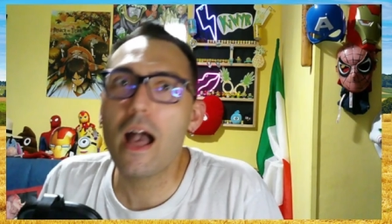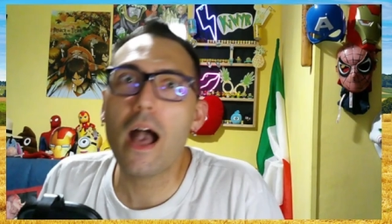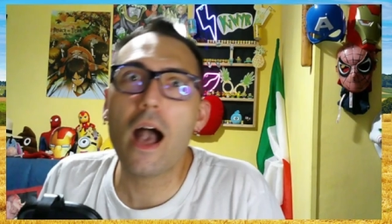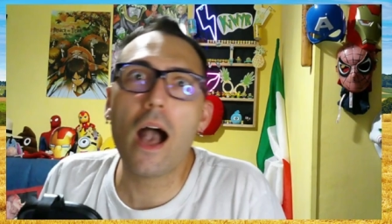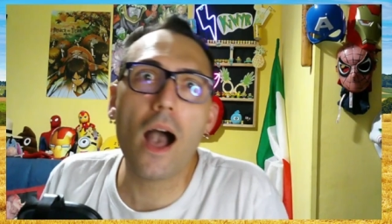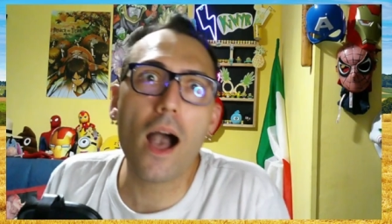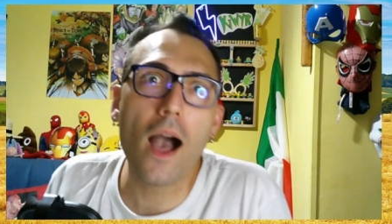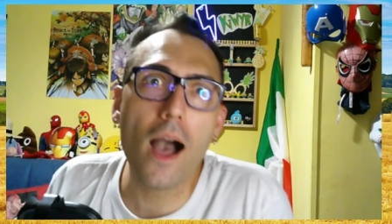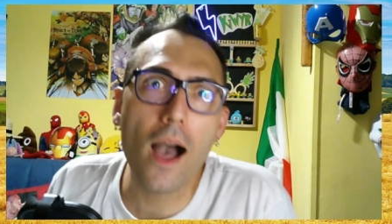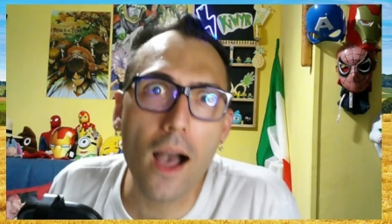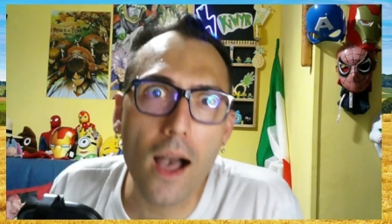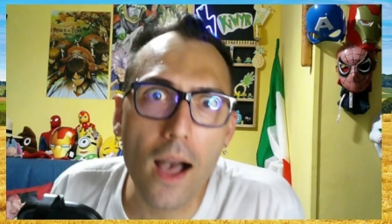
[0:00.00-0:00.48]

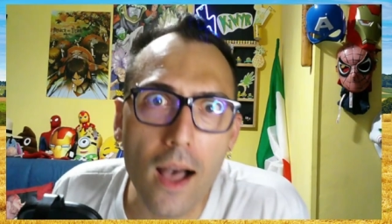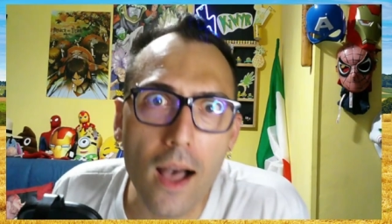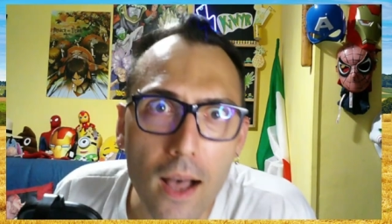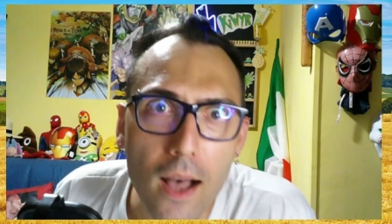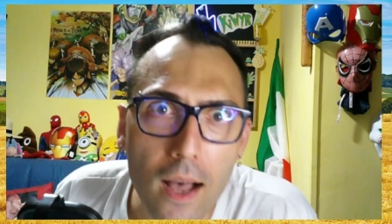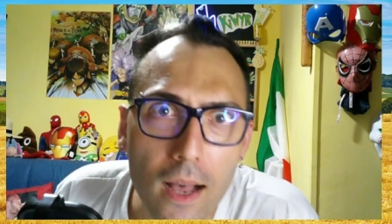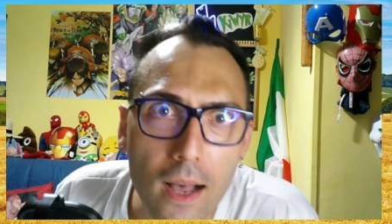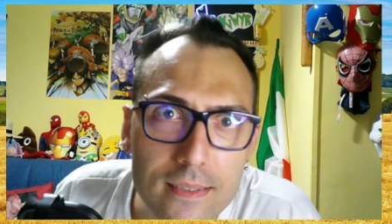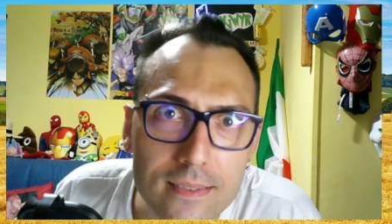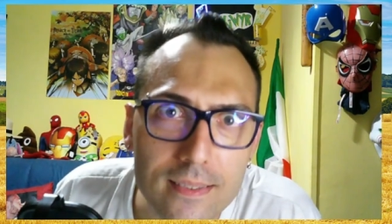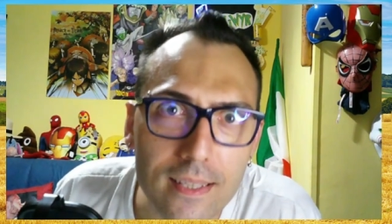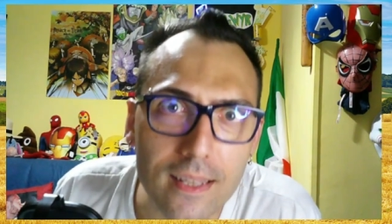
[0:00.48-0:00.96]

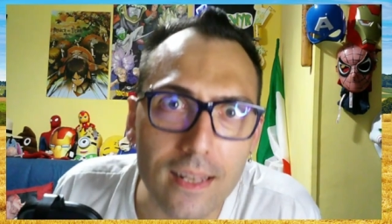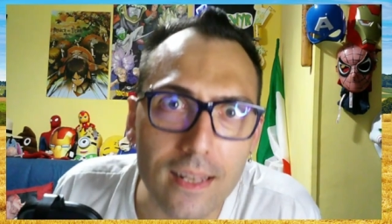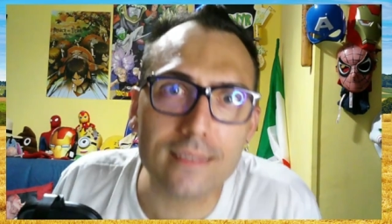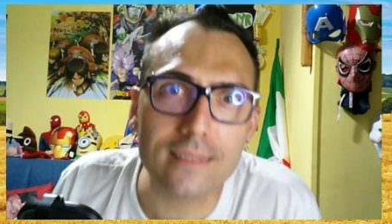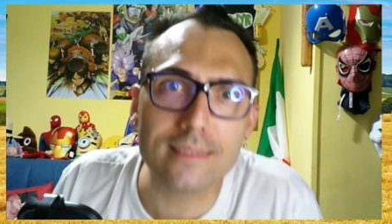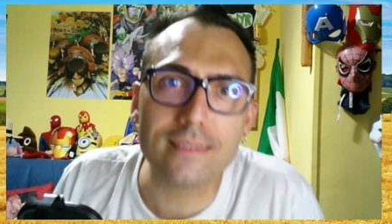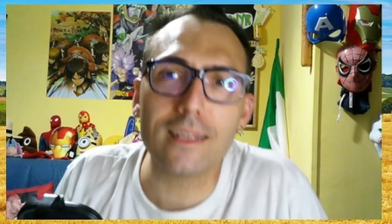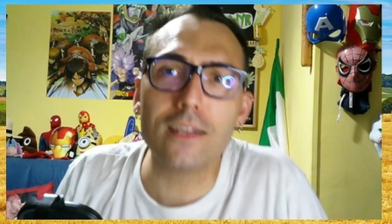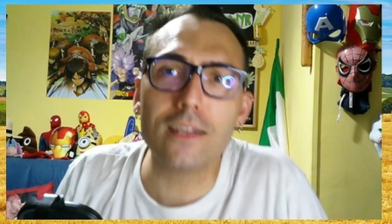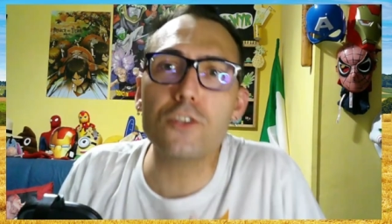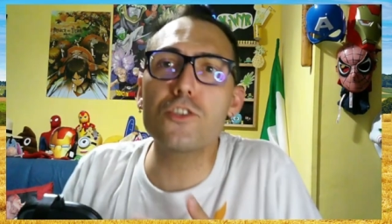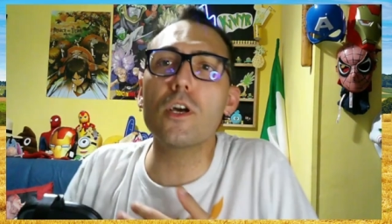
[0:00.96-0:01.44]
Ah, stanno
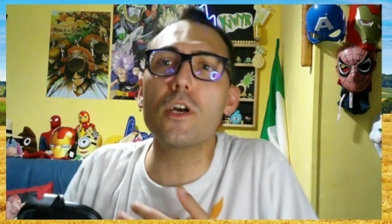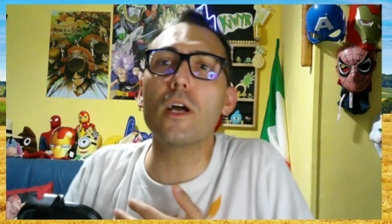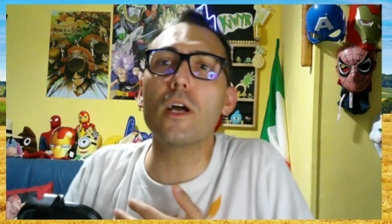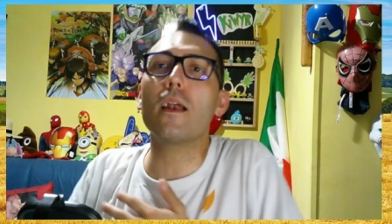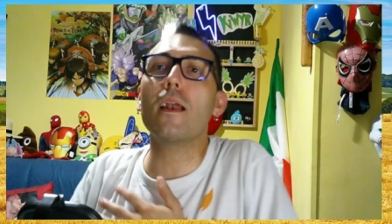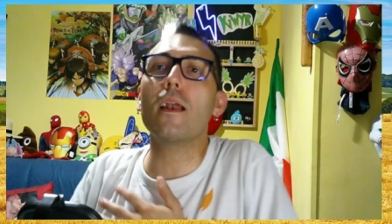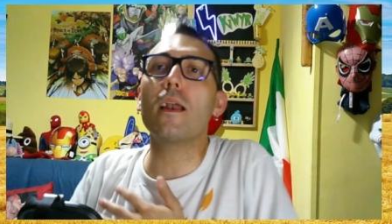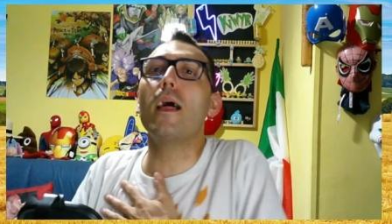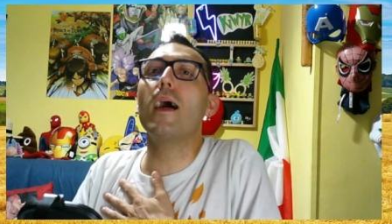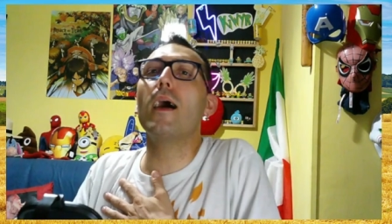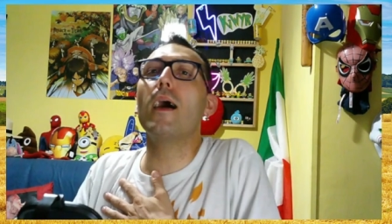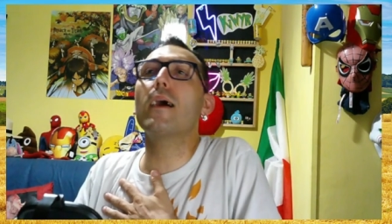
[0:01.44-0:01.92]
assaggiare
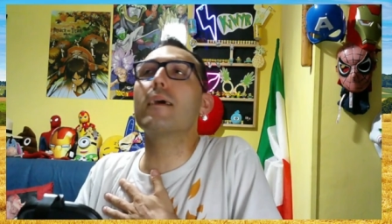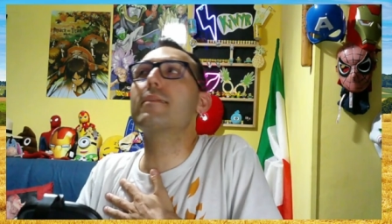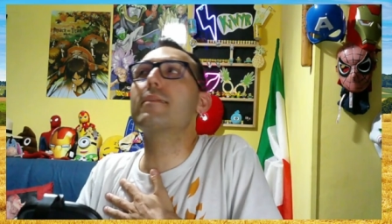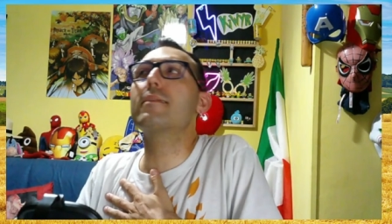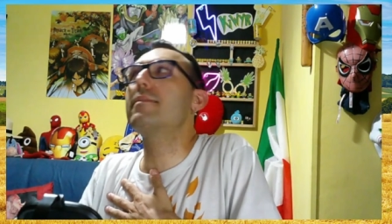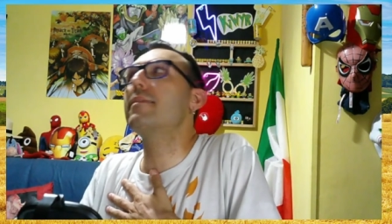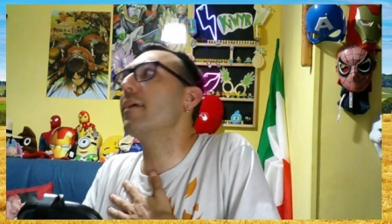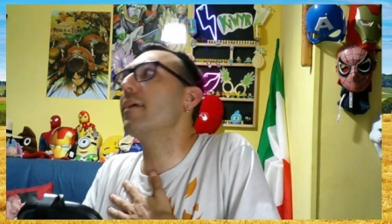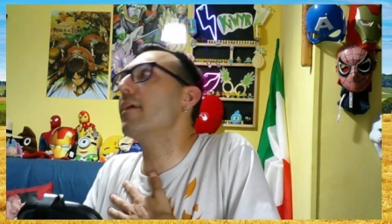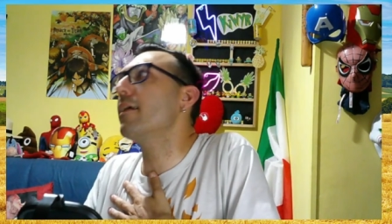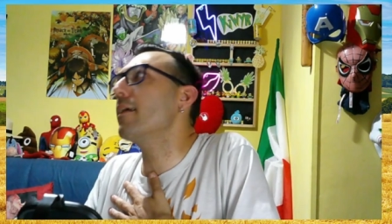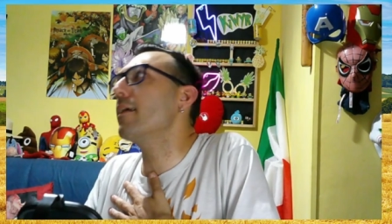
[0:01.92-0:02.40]

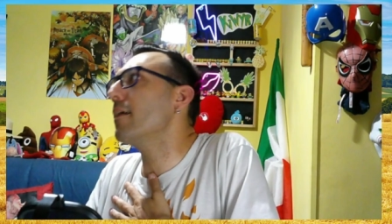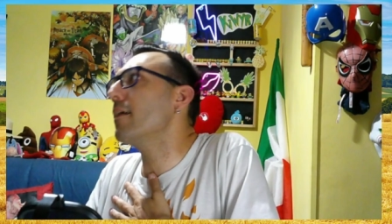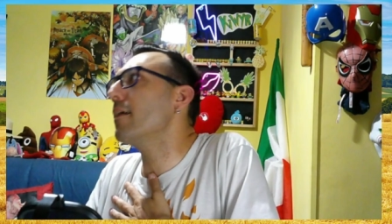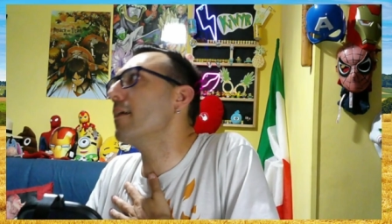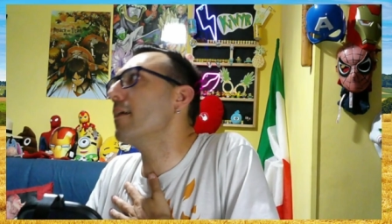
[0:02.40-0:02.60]
latte.